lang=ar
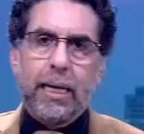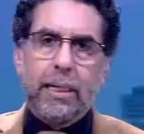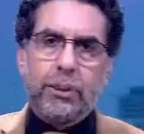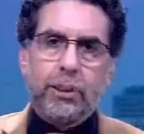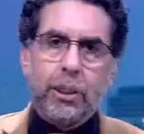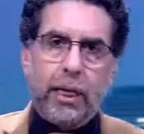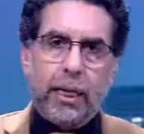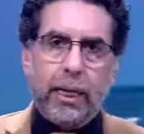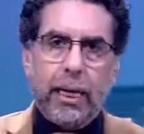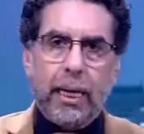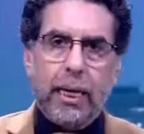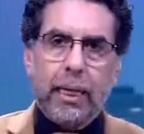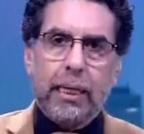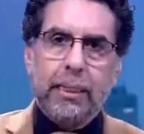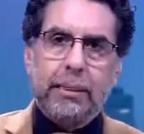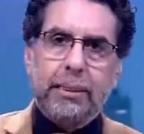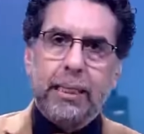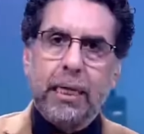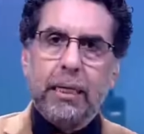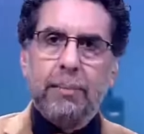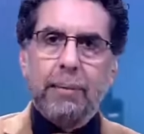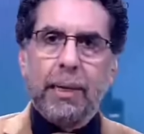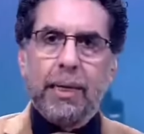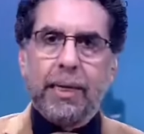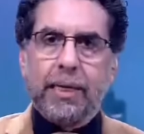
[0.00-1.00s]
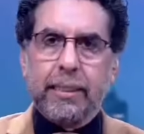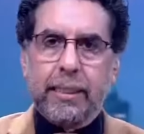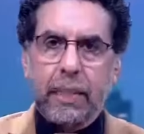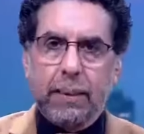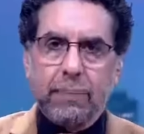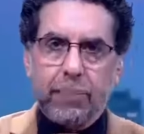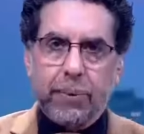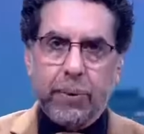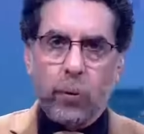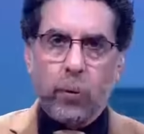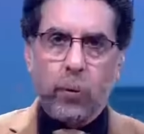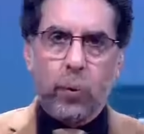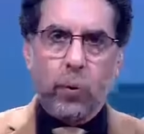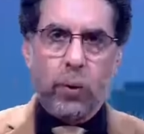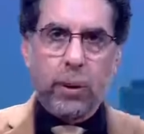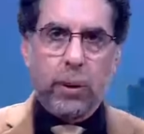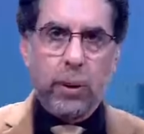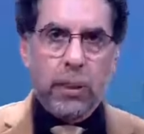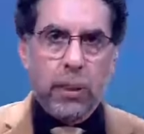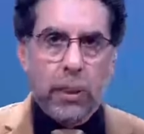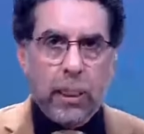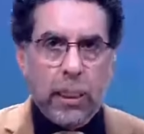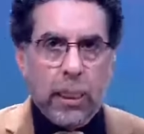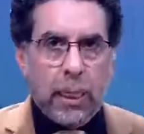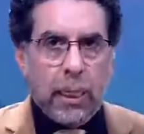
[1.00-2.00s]
شغال زي ما الكتاب بيقول
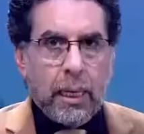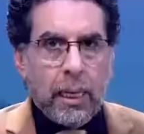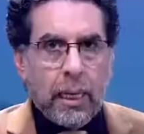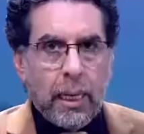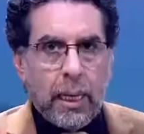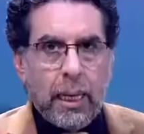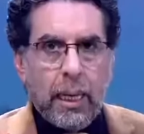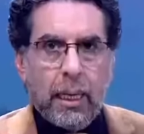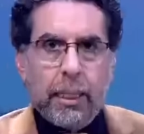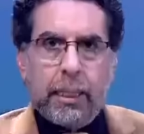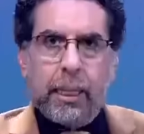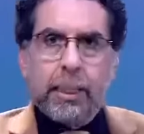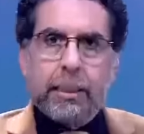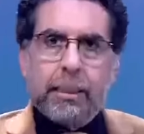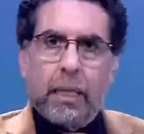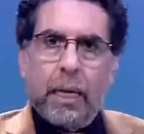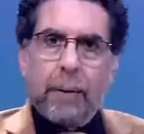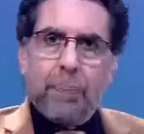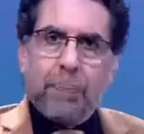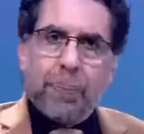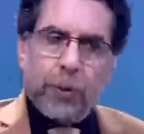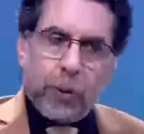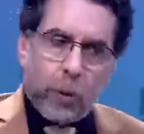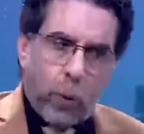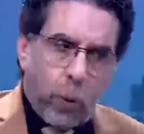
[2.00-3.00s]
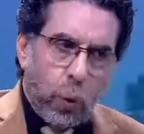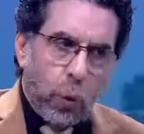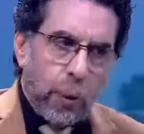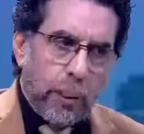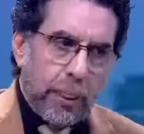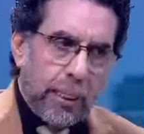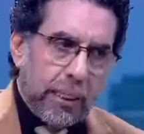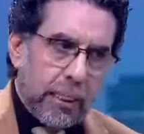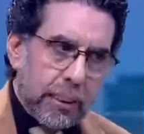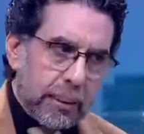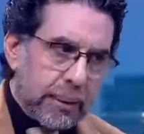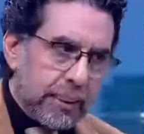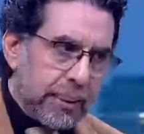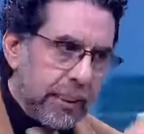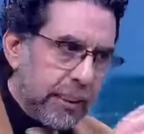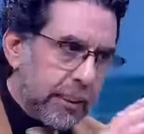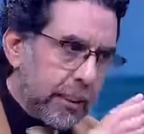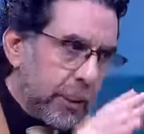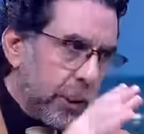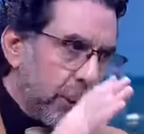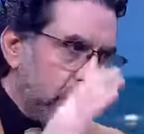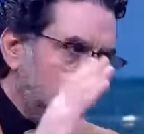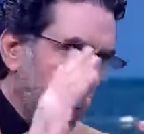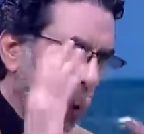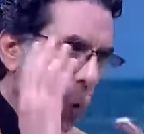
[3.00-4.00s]
الكتاب بيقول ان
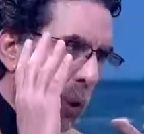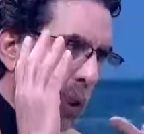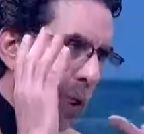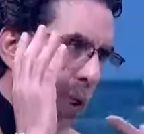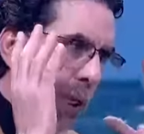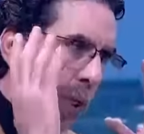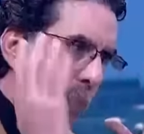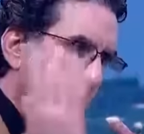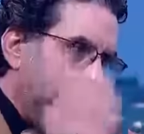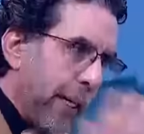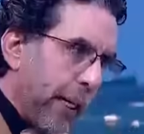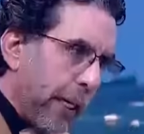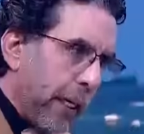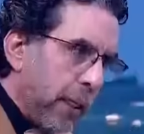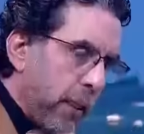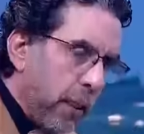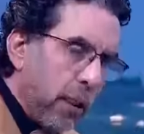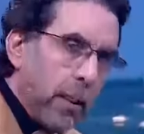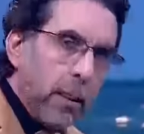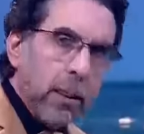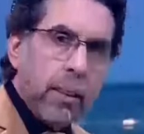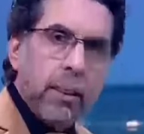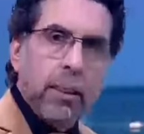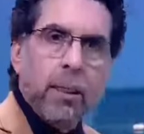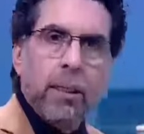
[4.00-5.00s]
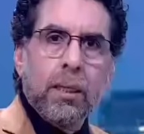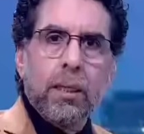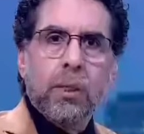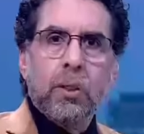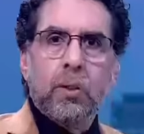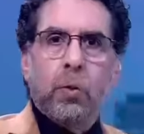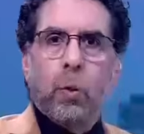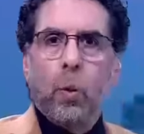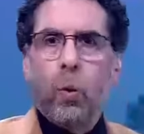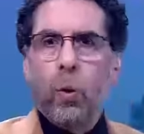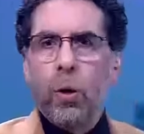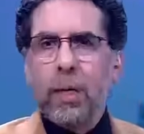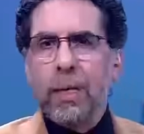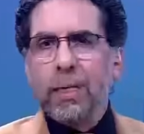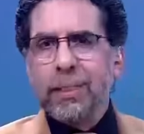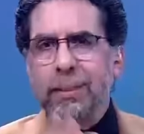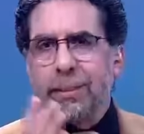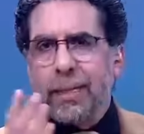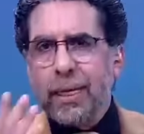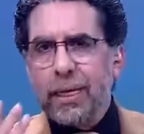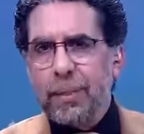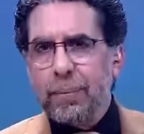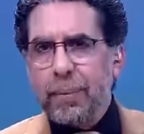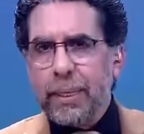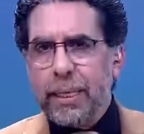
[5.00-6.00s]
السيسي يقول يمين تقول انت
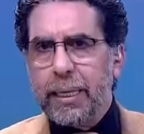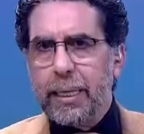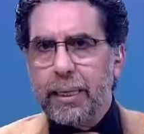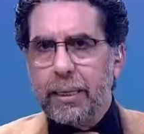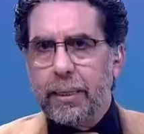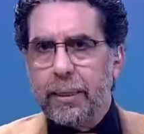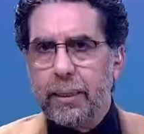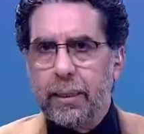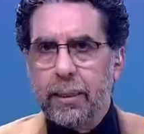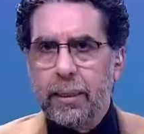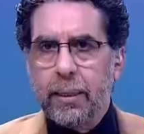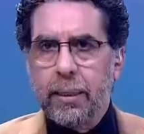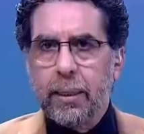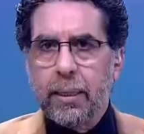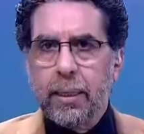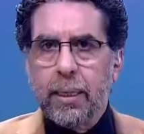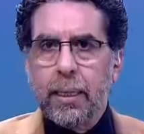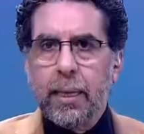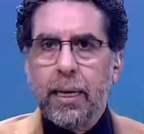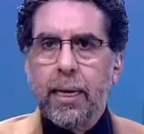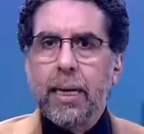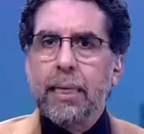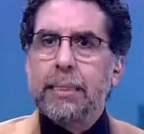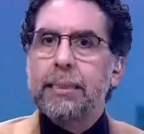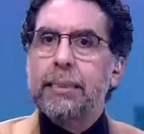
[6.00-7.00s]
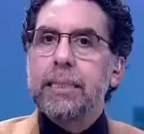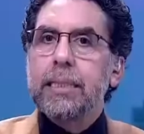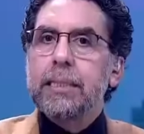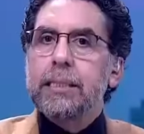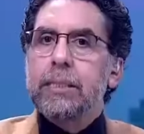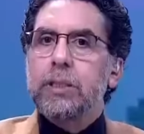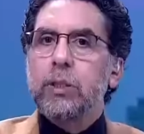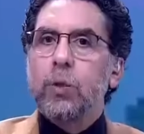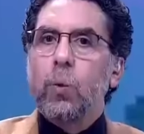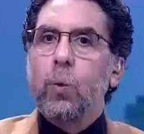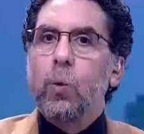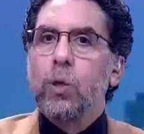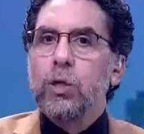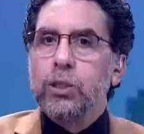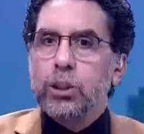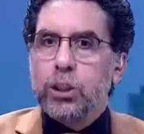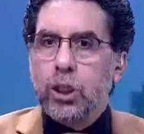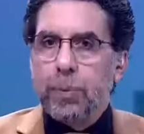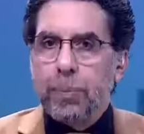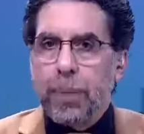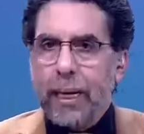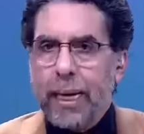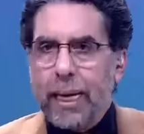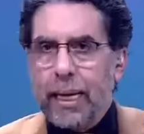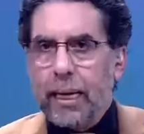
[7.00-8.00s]
يمين السيسي يقول
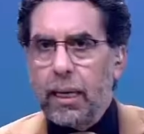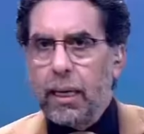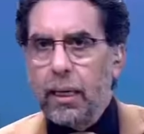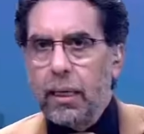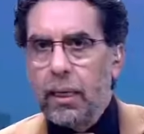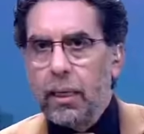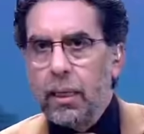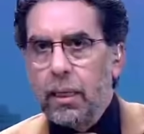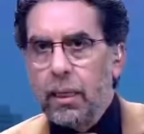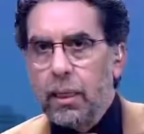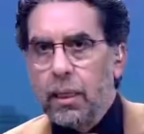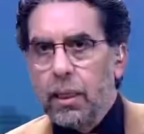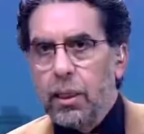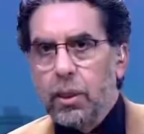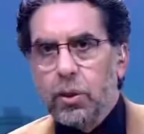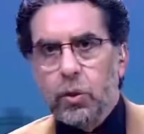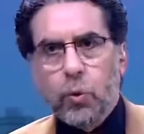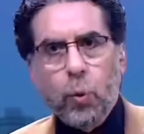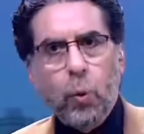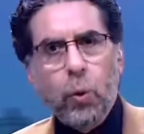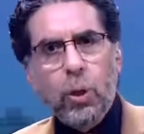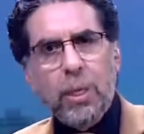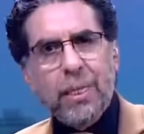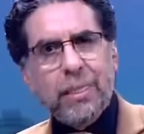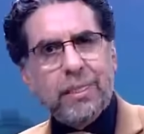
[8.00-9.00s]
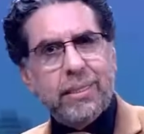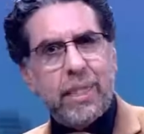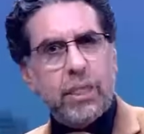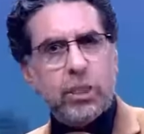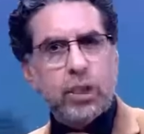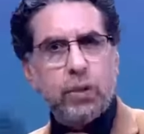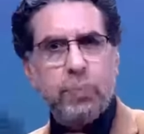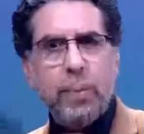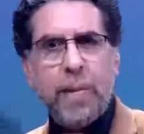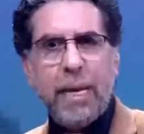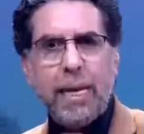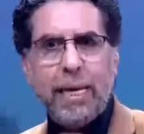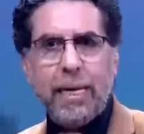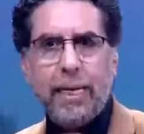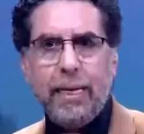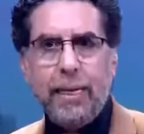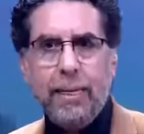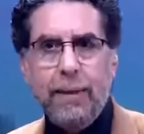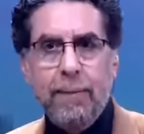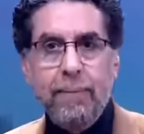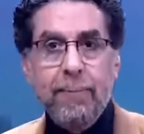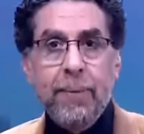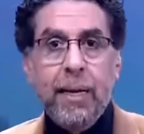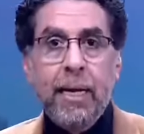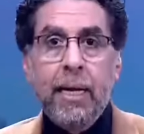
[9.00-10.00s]
شمال تقول انت شمال
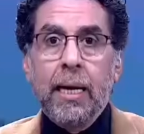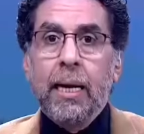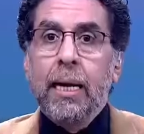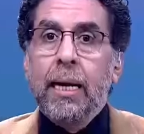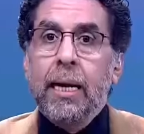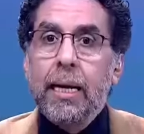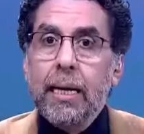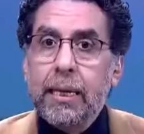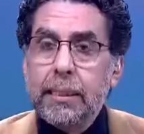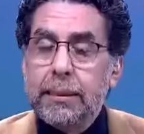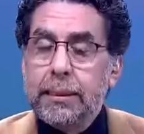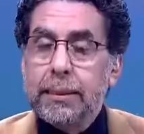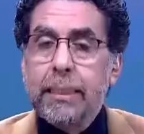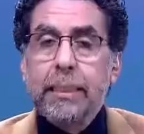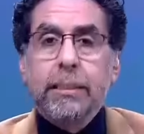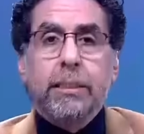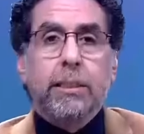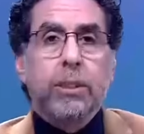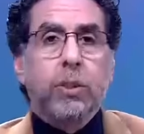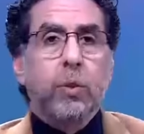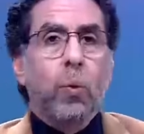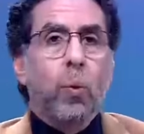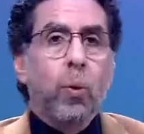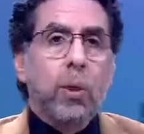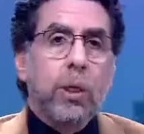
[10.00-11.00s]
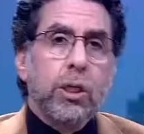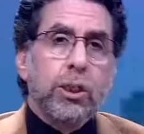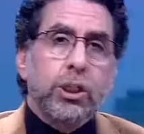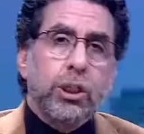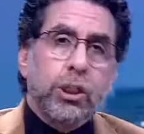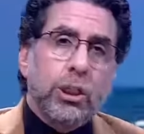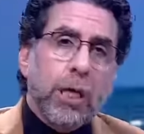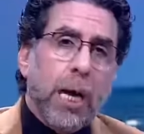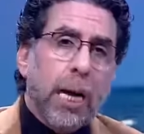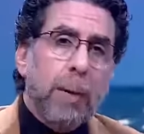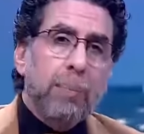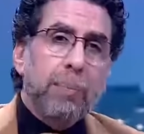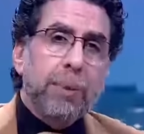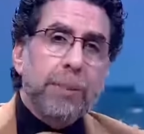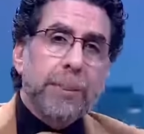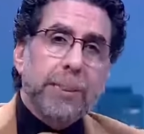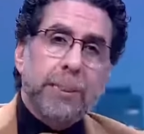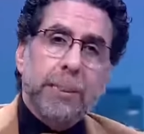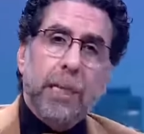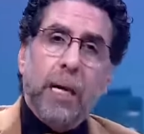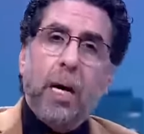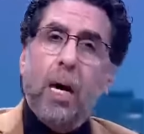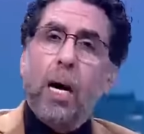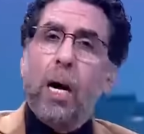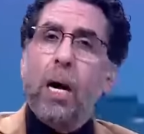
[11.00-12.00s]
السيسي يقول الشعب
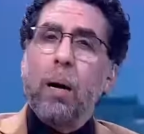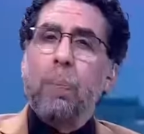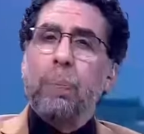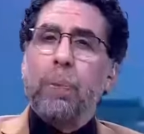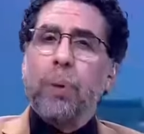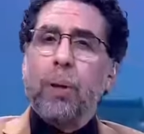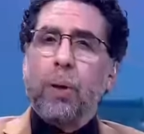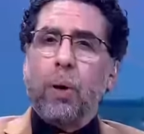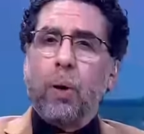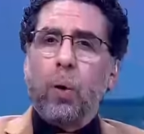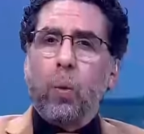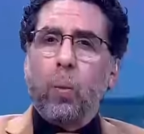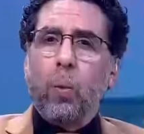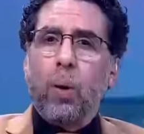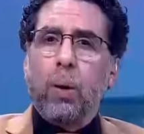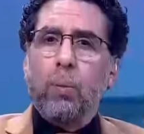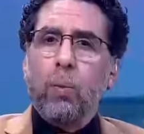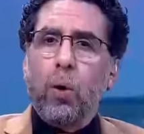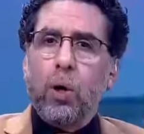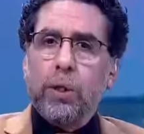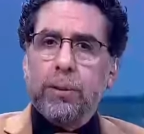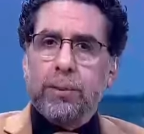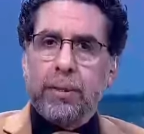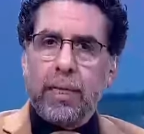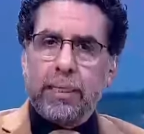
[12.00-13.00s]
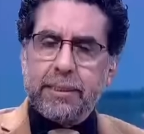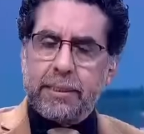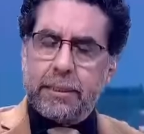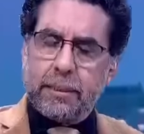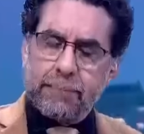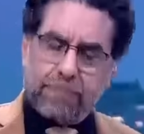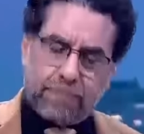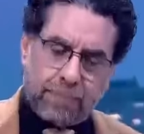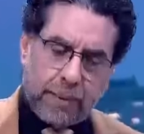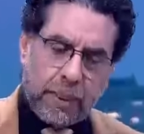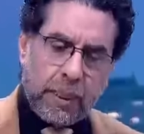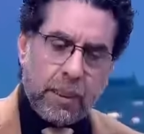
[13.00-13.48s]
الصابر ومحتسب